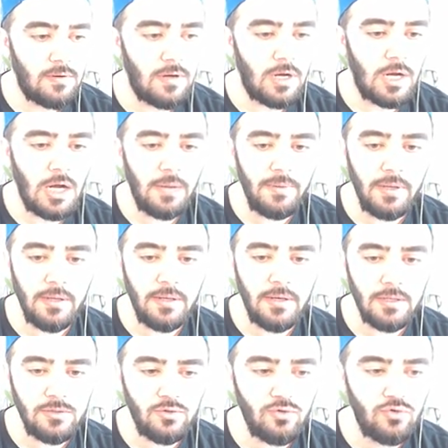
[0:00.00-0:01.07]
Abi
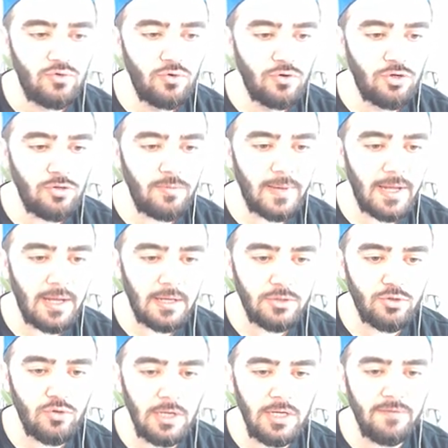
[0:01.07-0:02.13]
ne sürdü be.
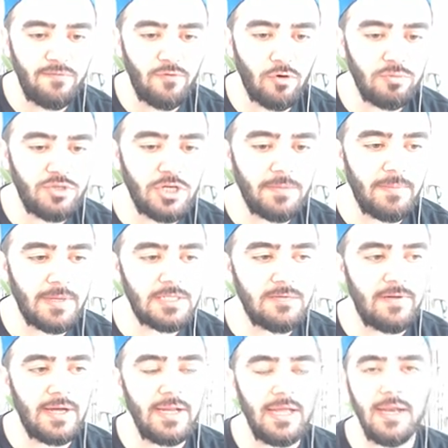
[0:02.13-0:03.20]
Şu inform
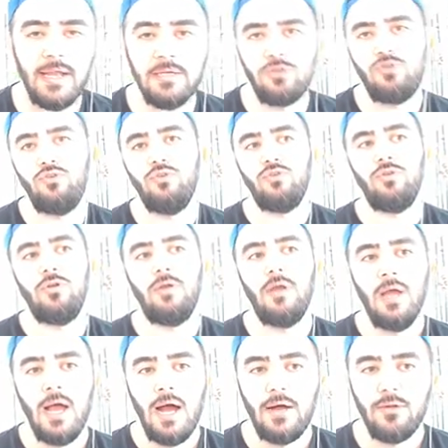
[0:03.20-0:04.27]
çıkması var ya ne
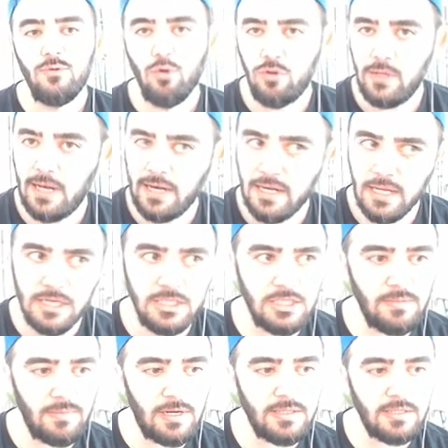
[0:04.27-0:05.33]
sürdü. Totileri
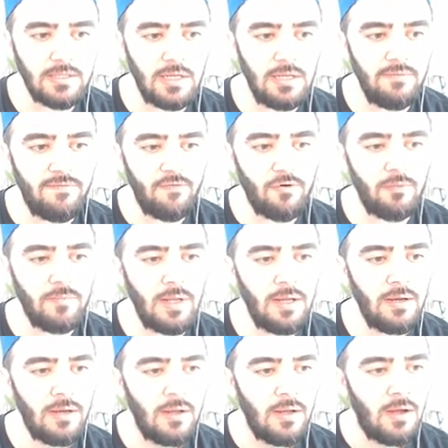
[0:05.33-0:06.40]
geçtim artık da
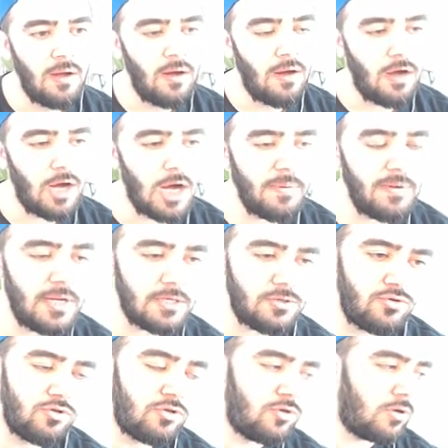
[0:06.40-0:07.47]
informdan. Abi ne
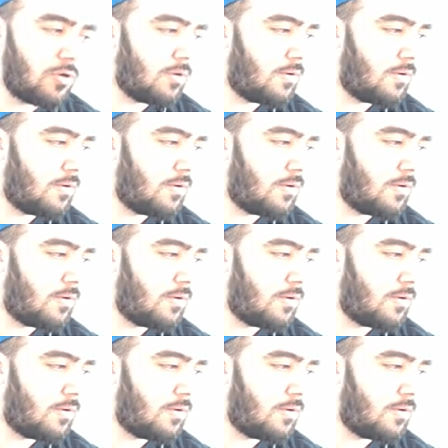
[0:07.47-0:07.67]
sürdü.